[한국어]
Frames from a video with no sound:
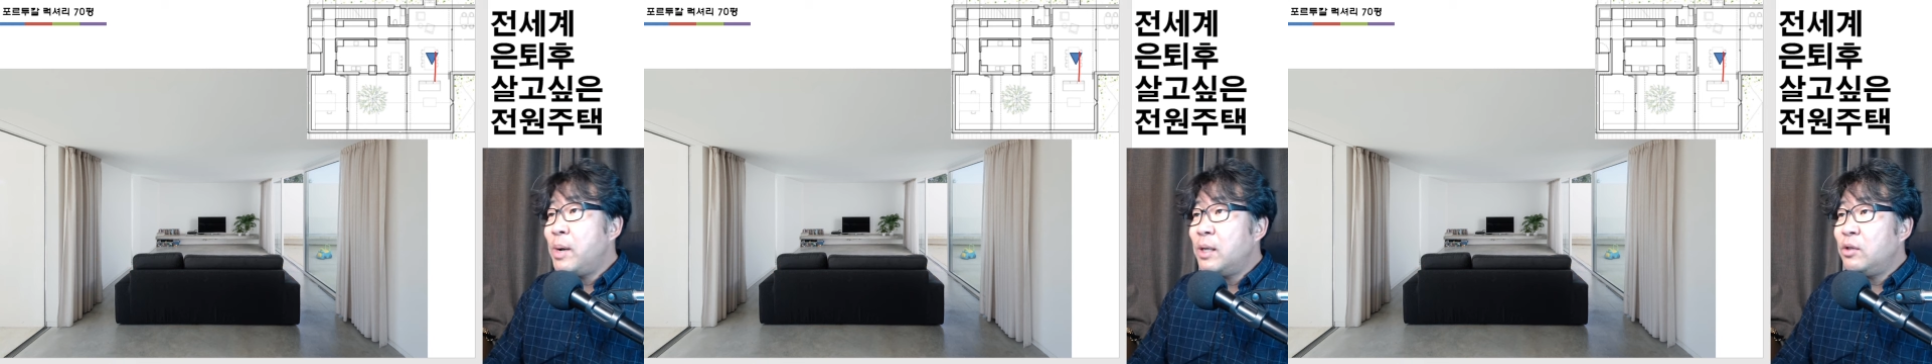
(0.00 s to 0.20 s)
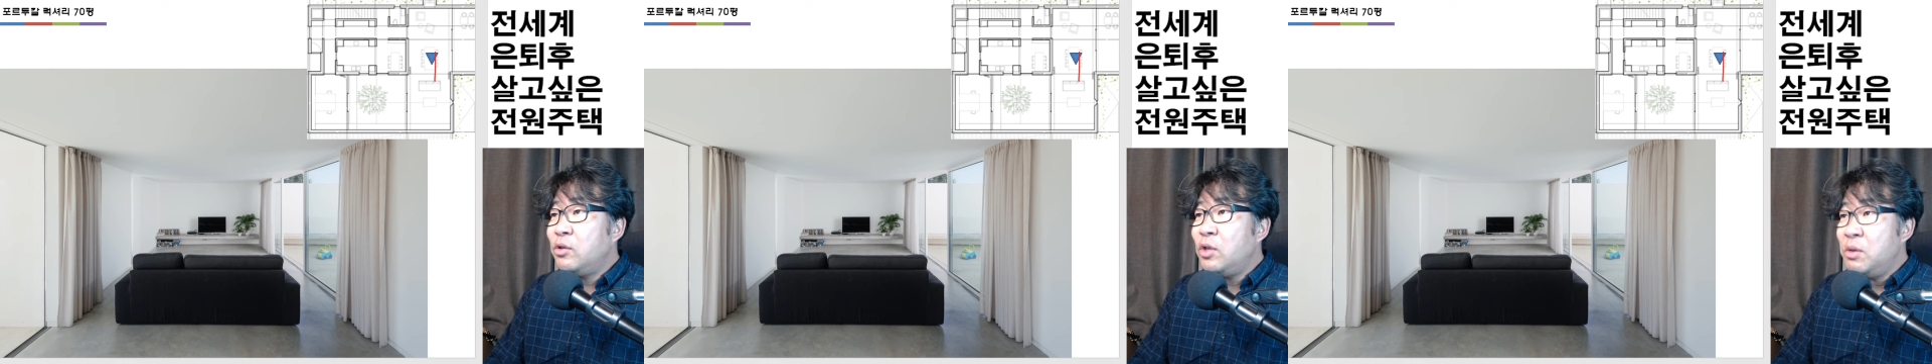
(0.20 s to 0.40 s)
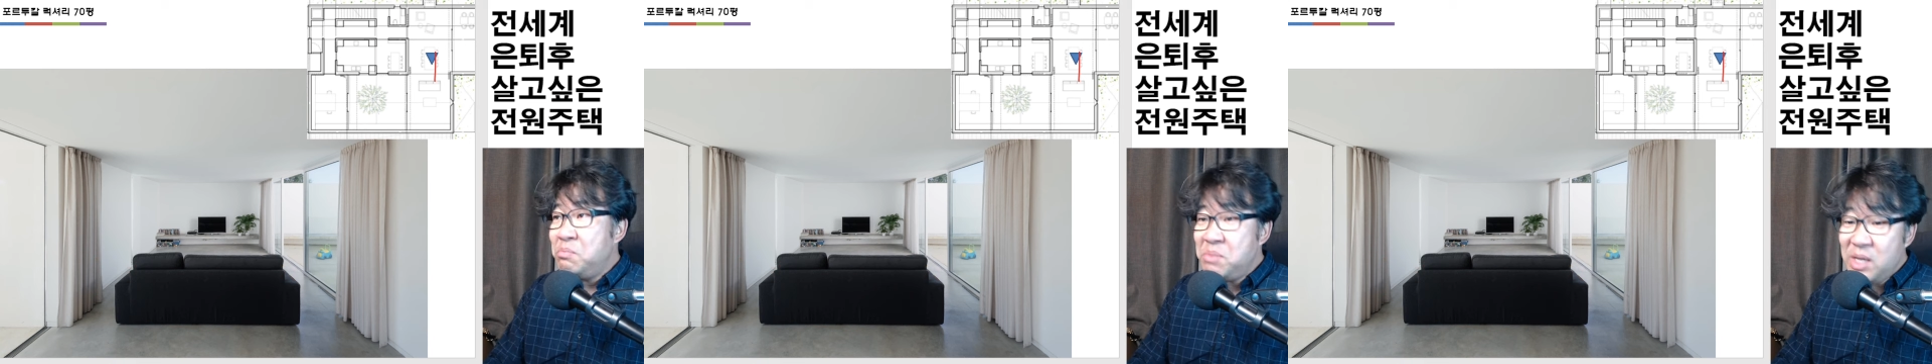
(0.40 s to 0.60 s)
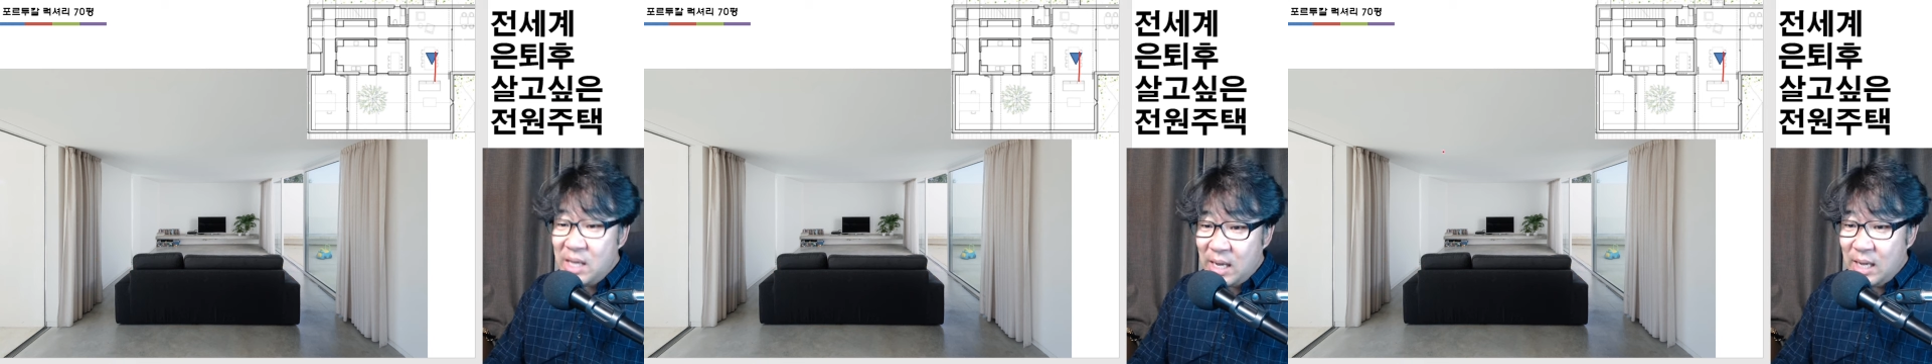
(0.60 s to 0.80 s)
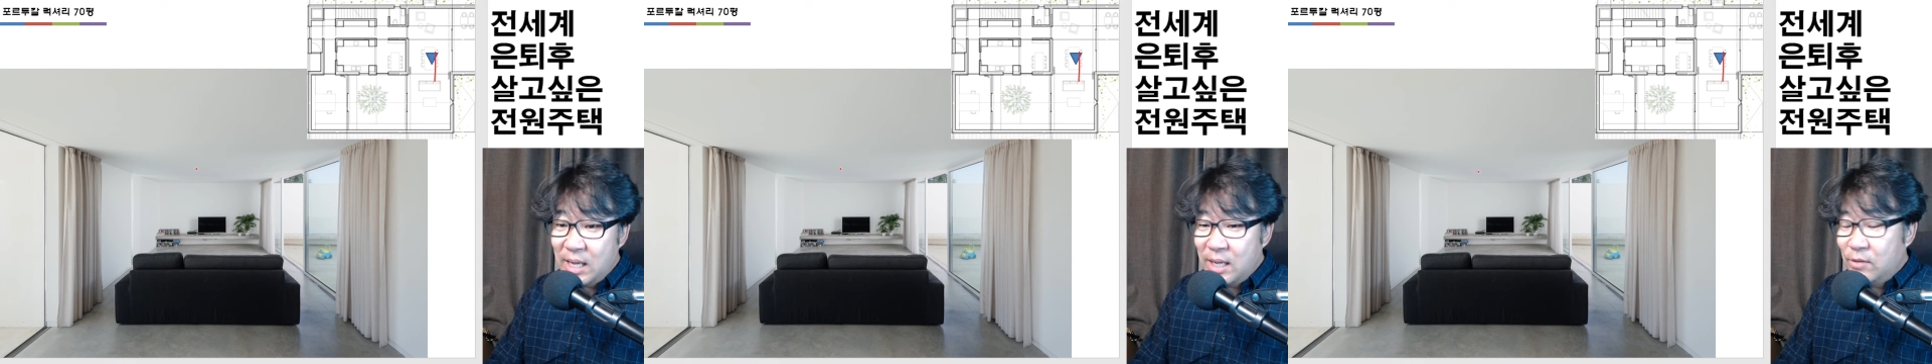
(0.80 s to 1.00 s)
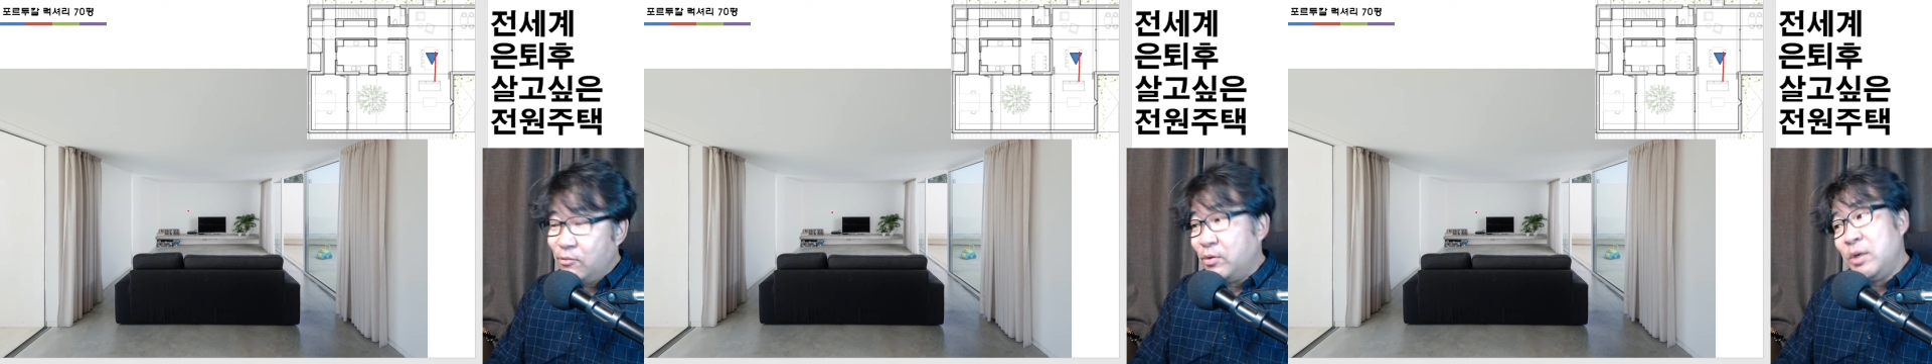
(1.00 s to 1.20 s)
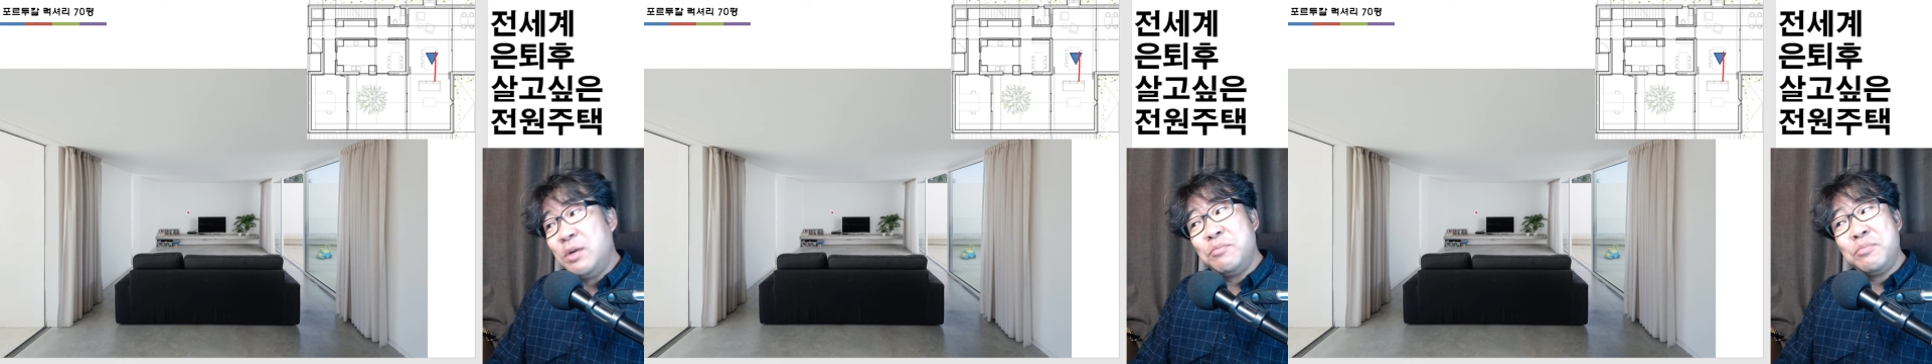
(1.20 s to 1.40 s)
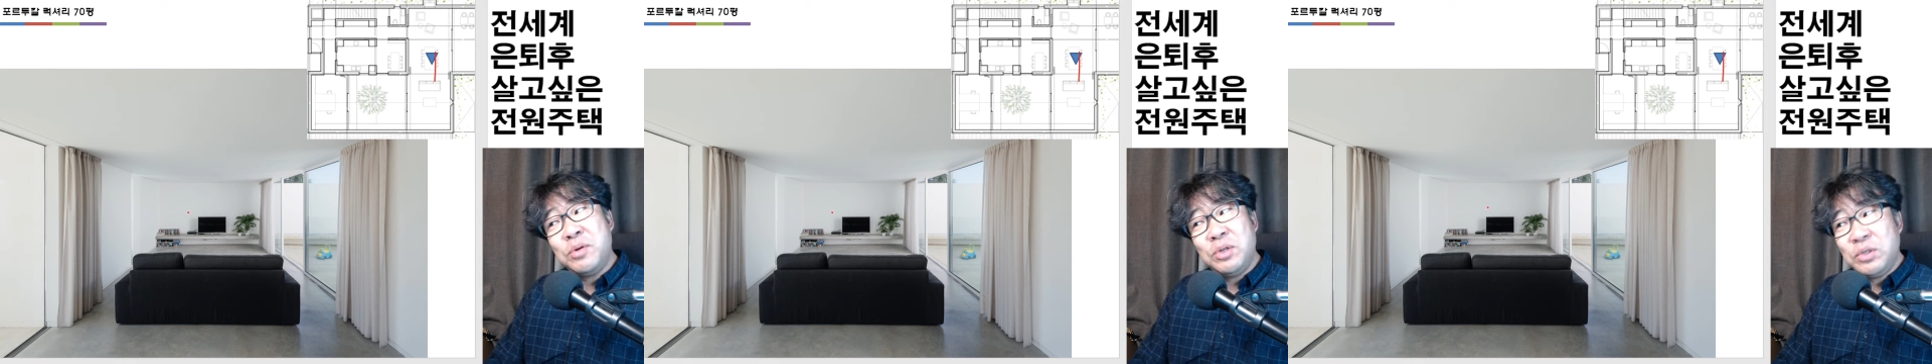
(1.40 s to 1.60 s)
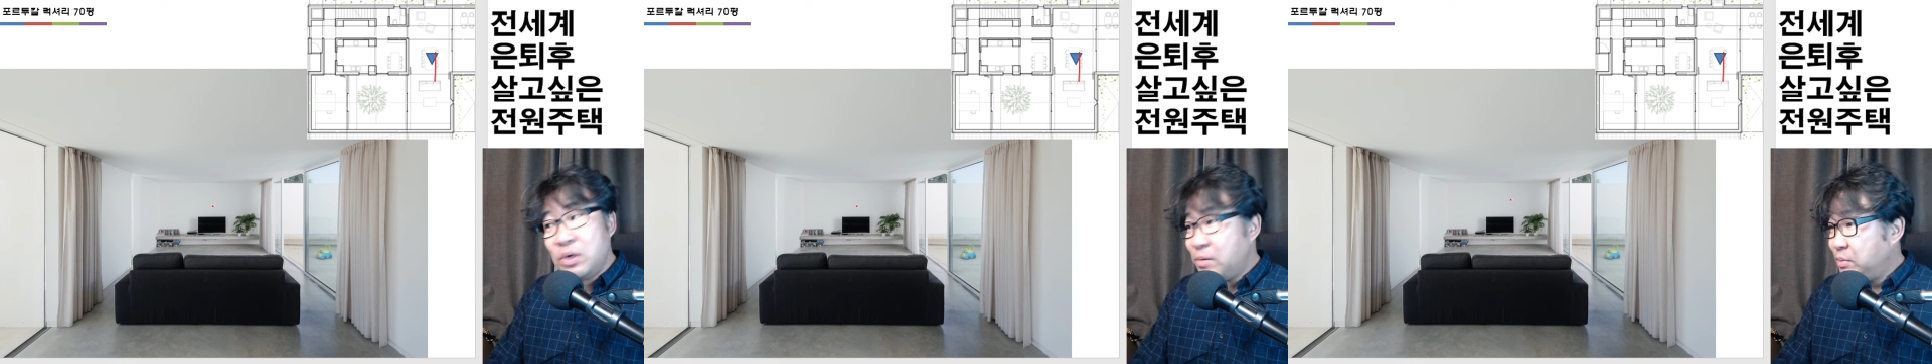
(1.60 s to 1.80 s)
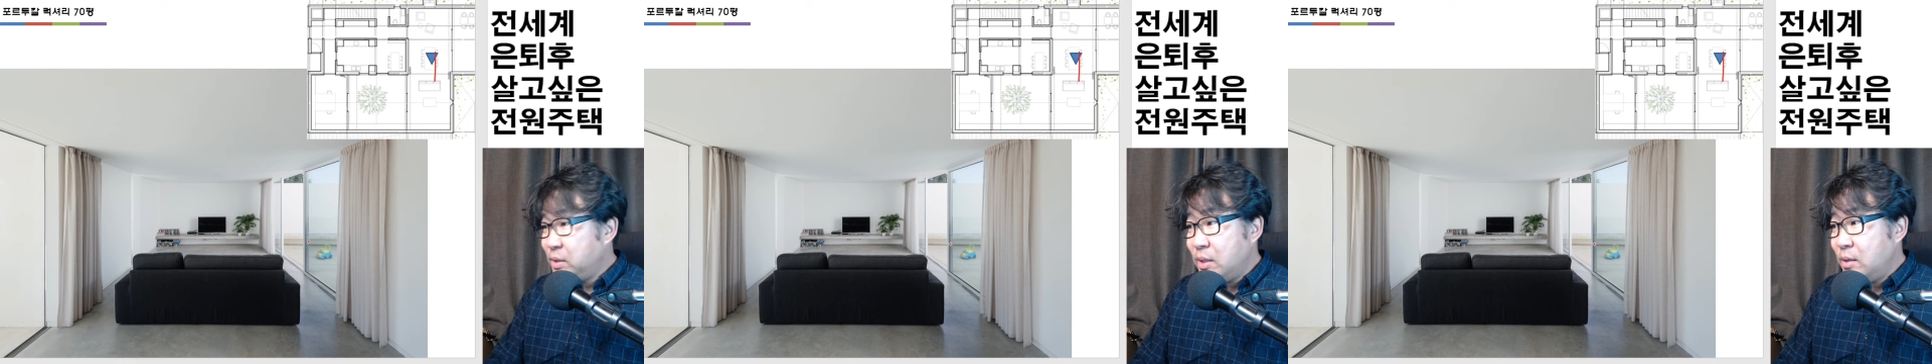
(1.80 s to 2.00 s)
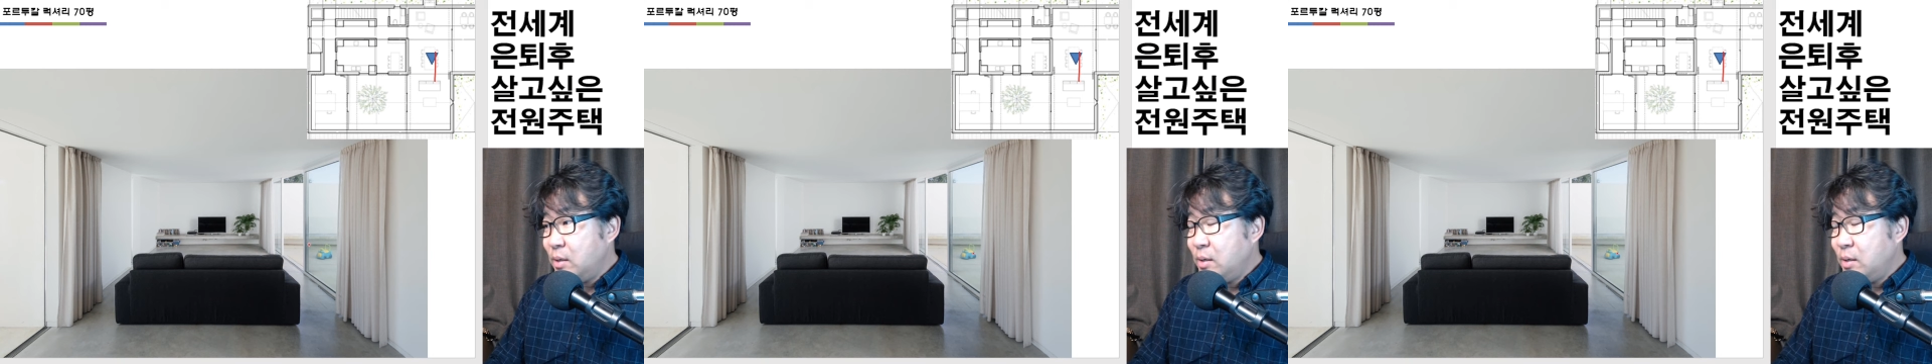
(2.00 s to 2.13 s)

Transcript: 뒤입니다. 우리는 볼 수가 없죠.